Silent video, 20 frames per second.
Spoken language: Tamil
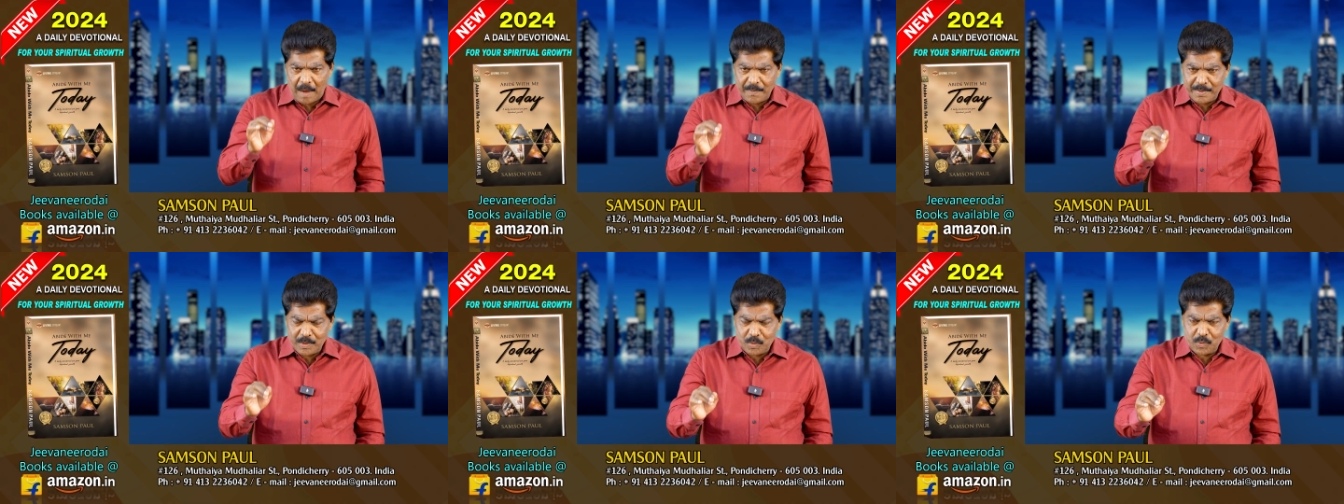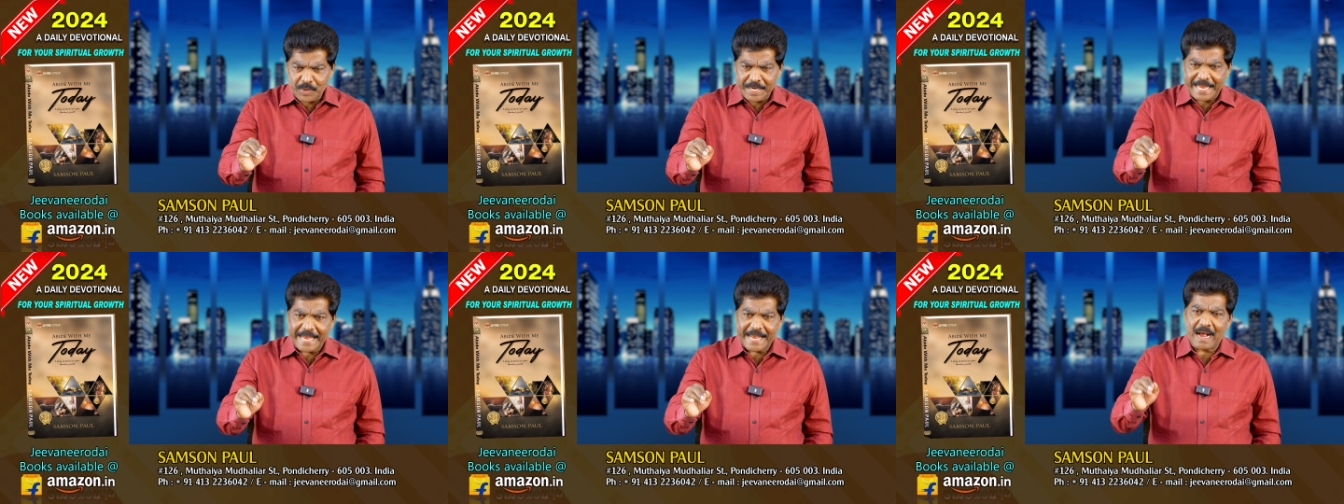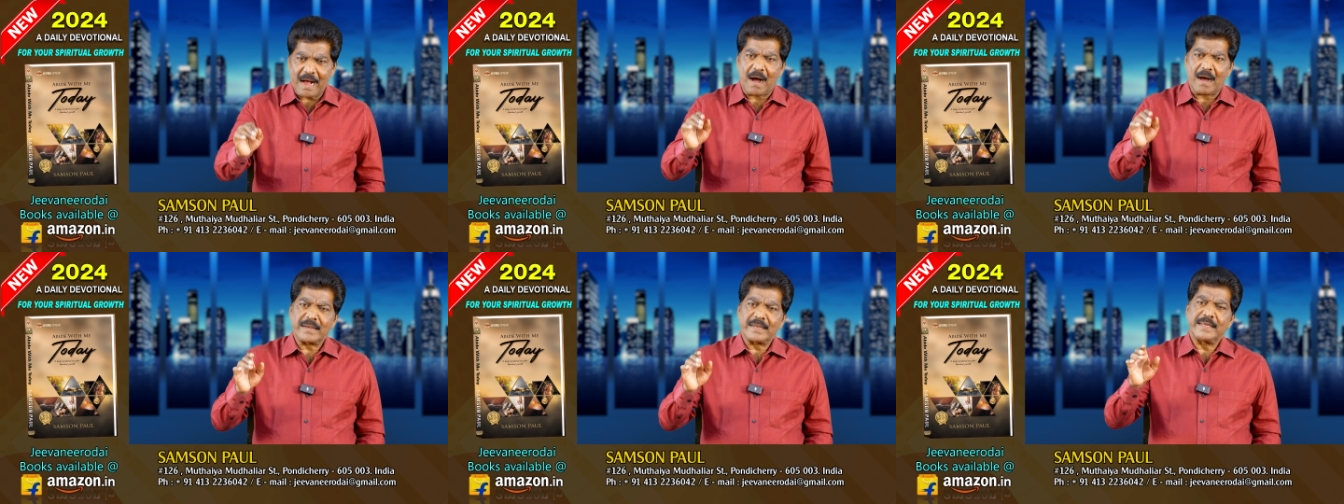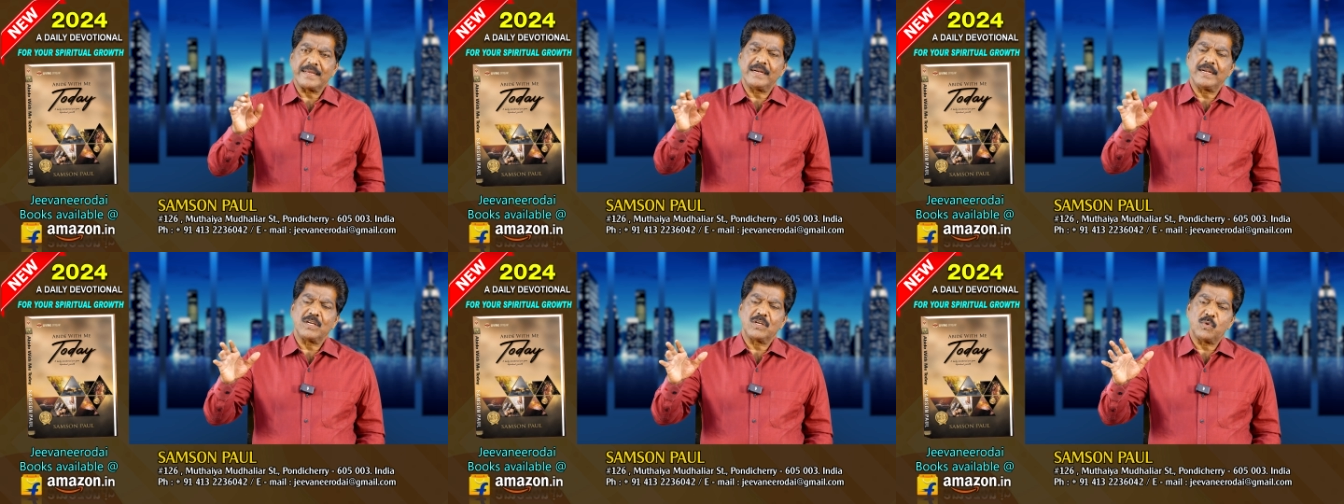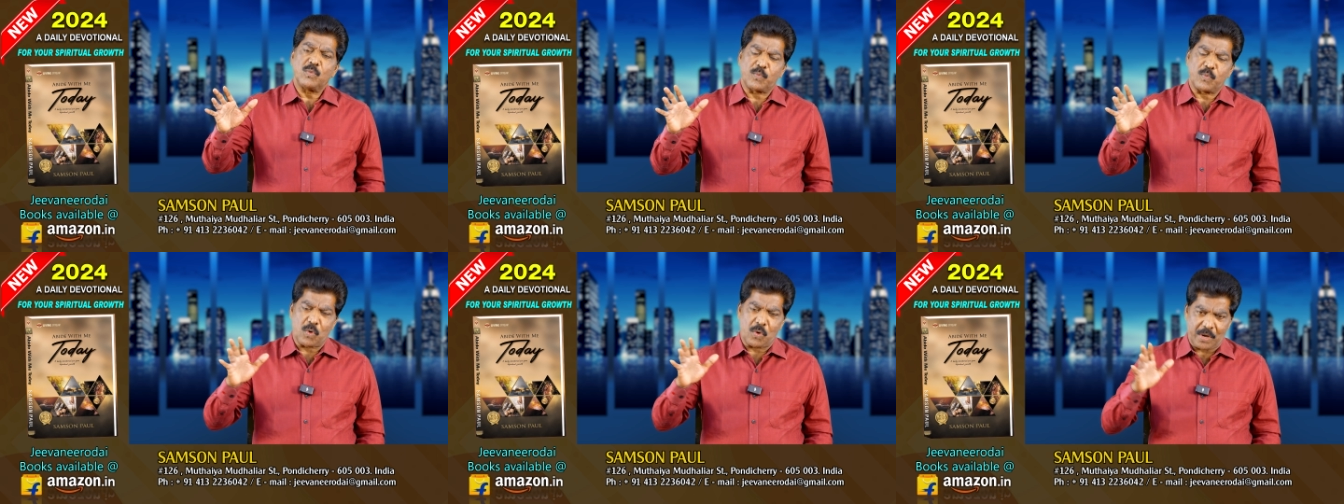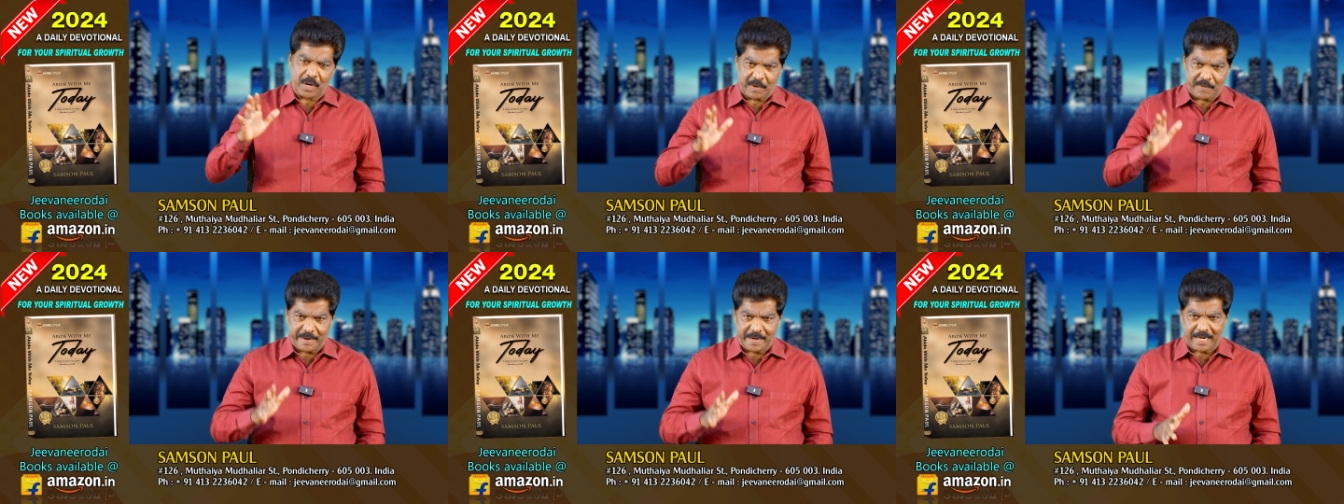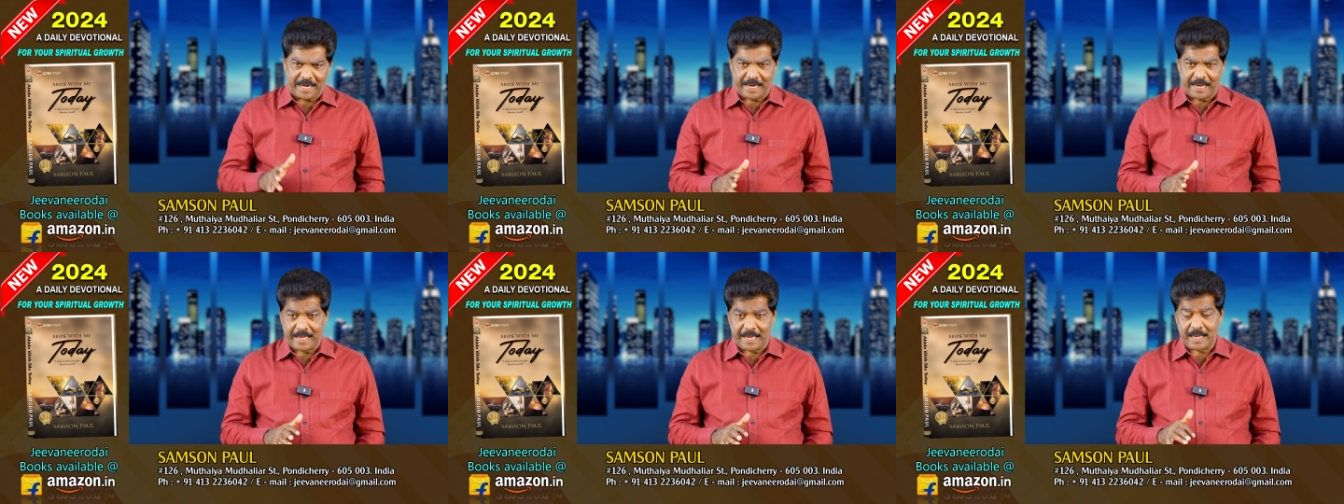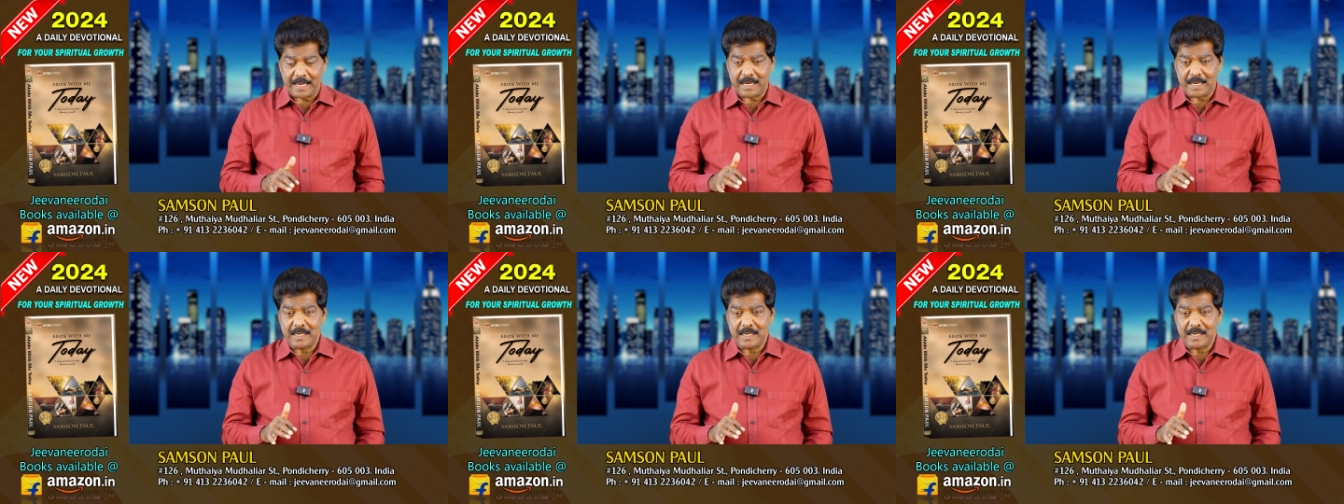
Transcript: ஆவிக்குரிய காரியங்களுக்கு போகிற வேலையில்